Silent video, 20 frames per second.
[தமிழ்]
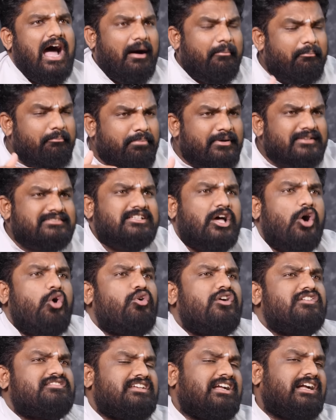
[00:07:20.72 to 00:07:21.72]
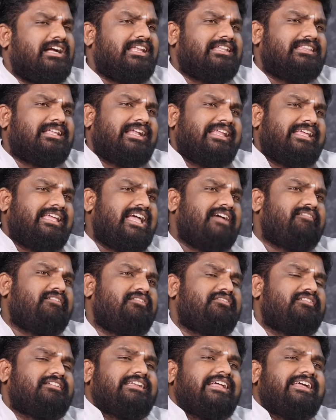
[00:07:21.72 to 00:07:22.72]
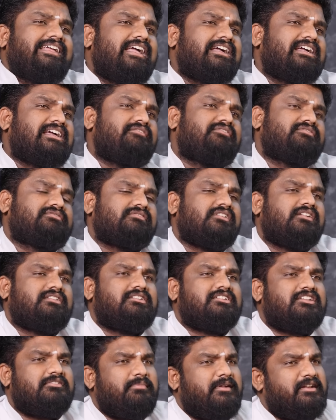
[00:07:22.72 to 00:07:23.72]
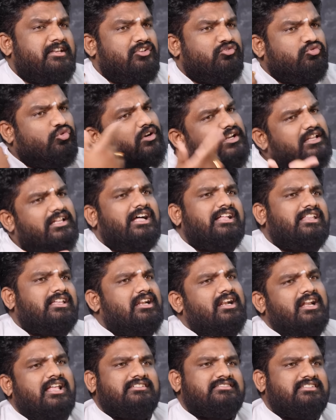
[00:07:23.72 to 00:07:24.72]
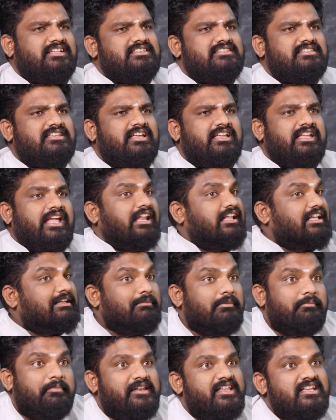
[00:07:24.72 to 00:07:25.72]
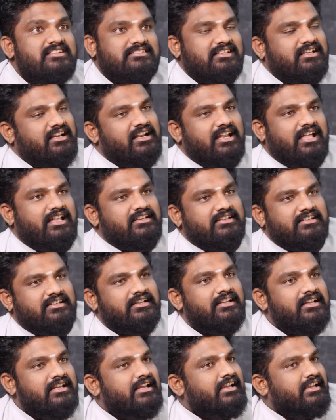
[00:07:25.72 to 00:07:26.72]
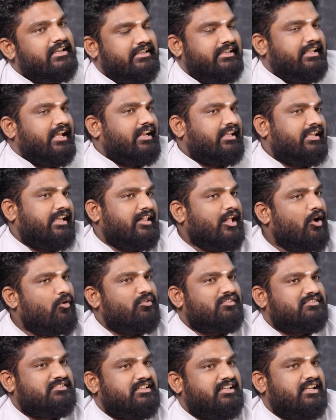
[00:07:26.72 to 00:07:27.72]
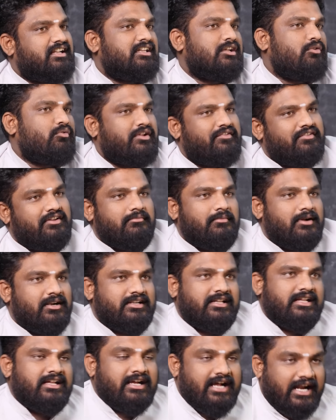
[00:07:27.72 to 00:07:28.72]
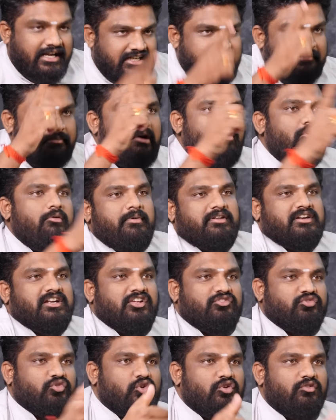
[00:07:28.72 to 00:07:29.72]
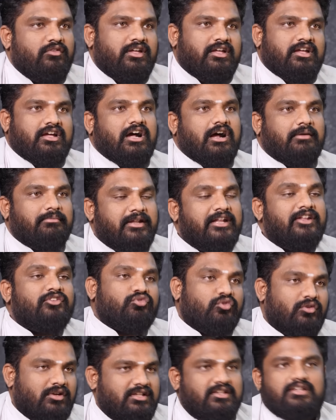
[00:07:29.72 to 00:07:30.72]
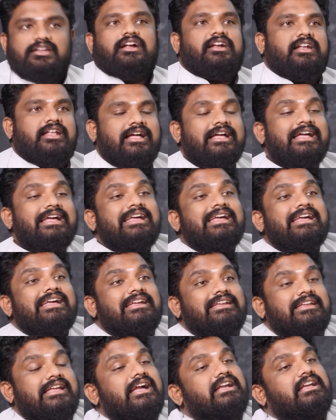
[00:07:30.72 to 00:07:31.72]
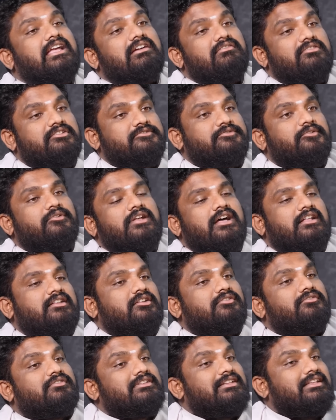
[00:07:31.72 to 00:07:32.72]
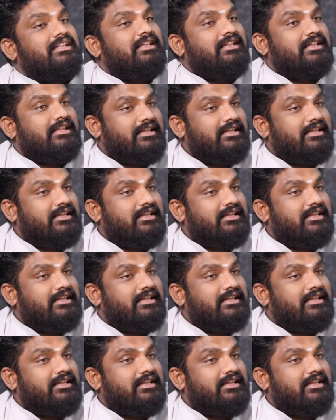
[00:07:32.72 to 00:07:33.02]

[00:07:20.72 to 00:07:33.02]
அப்ப சவுக்கு சங்கர் தன்னை ஏவி விட்ட ஏ கே விஸ்வநாதன் போய் நீ சொல்லிதான் அதெல்லாம் நான் செஞ்சேன் எனக்கு இப்ப பெரிய சிக்கலா இருக்கு எனக்கு ஏதாவது ஒரு சிக்கல்லாம் உன்னை விட மாட்டேன் கண்டிப்பாக உன் பேர் நான் சொல்லுவேன் அப்படின்னு சொன்னதுனால ஏ கே விஸ்வநாதன் வந்து